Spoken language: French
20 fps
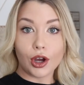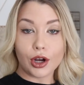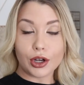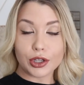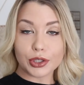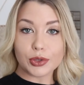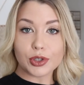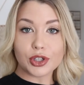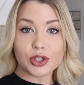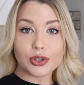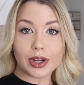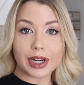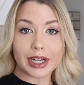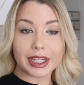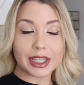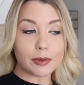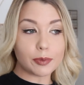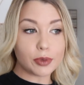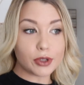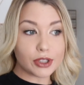Ensuite, je dois aller
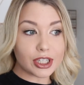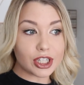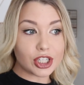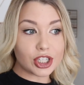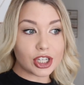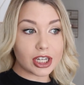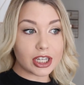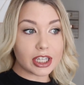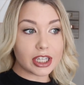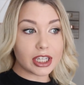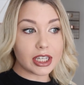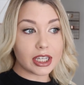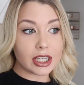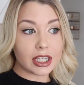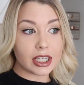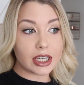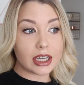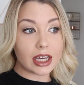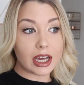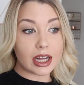déposer Jelly
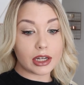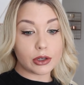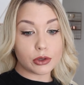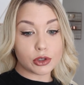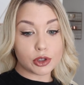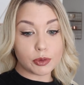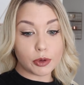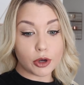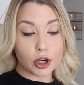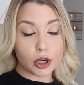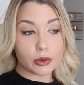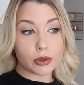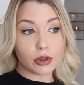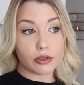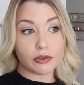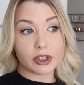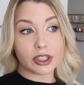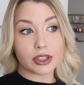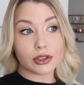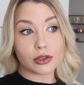et aller au sport. En
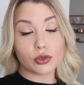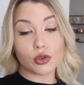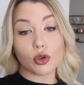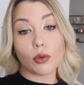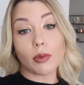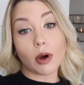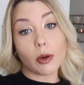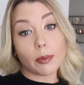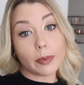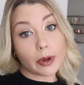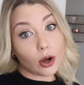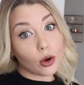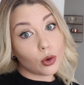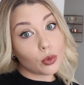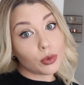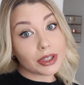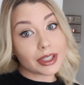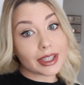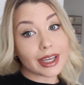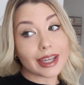fait, demain, on part en
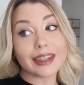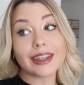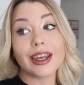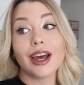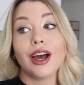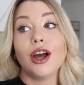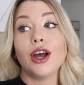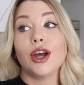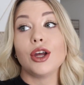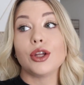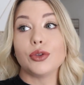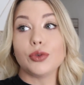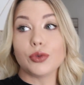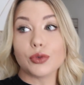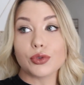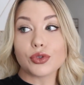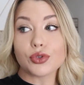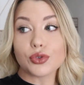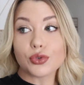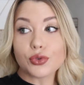week-end.
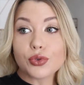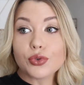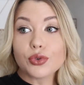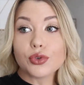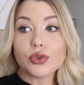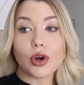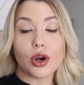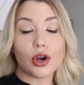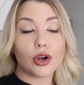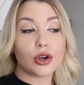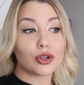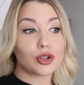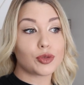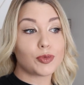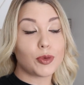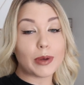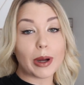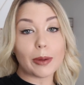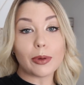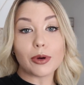Donc, du coup, je
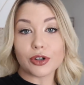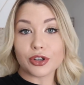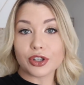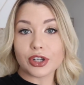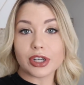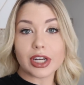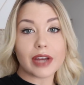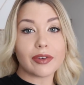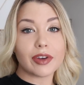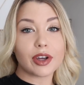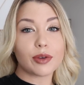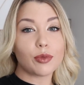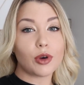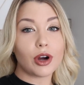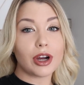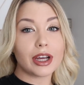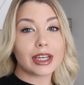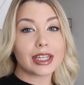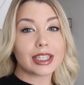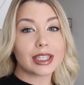peux pas prendre Jelly avec
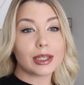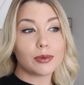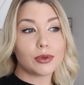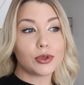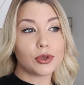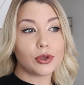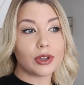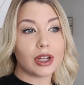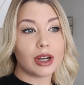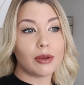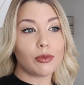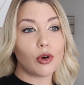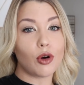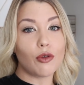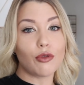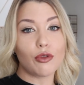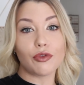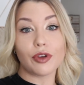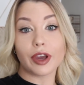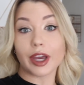moi exceptionnellement.
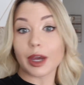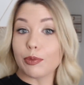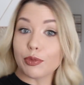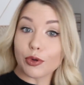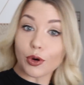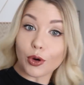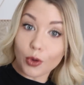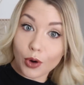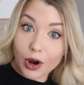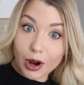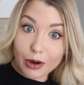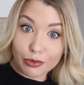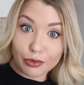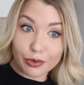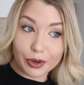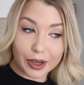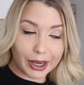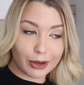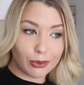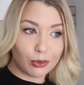Vous verrez pourquoi, vous
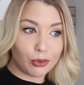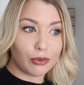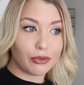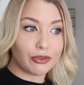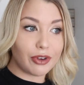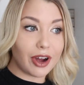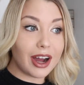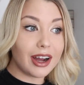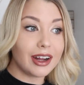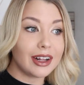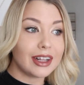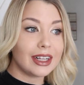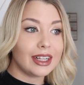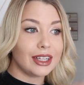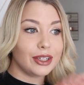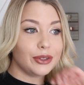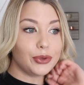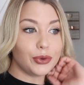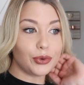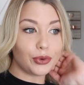verrez où on va.
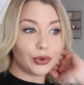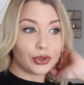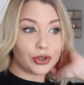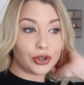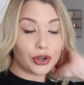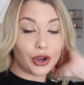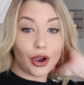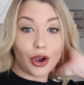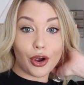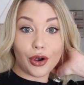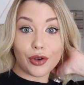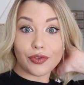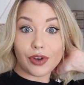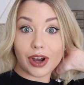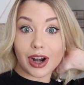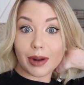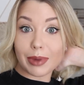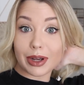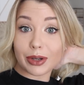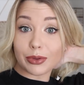Donc euh,
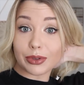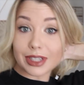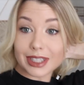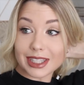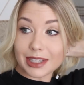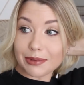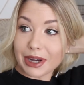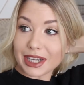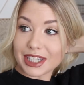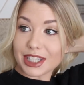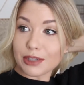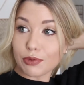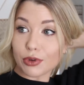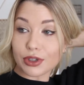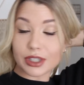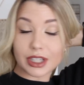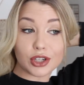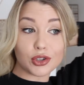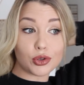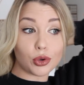voilà, bah écoutez, c'est parti
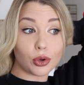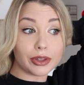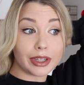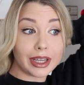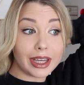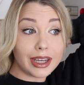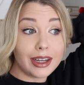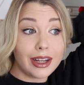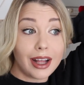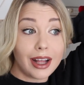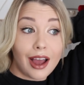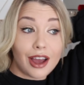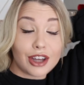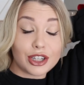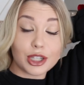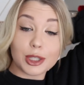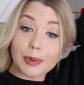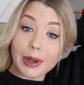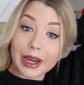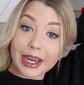pour cette journée.
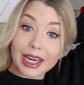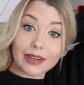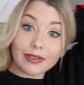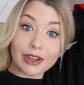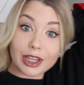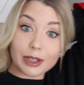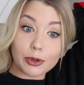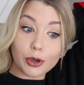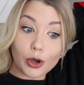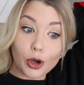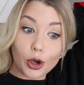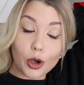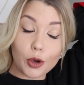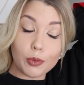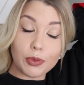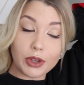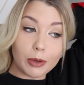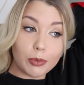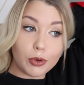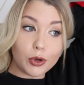J'espère qu'elle va être euh,
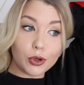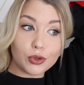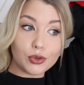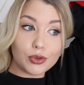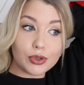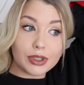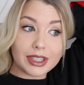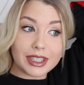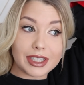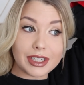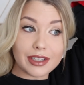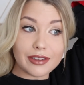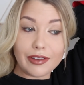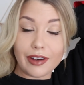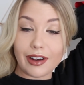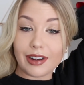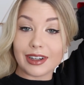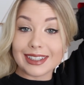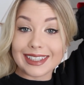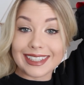bien
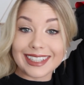productive.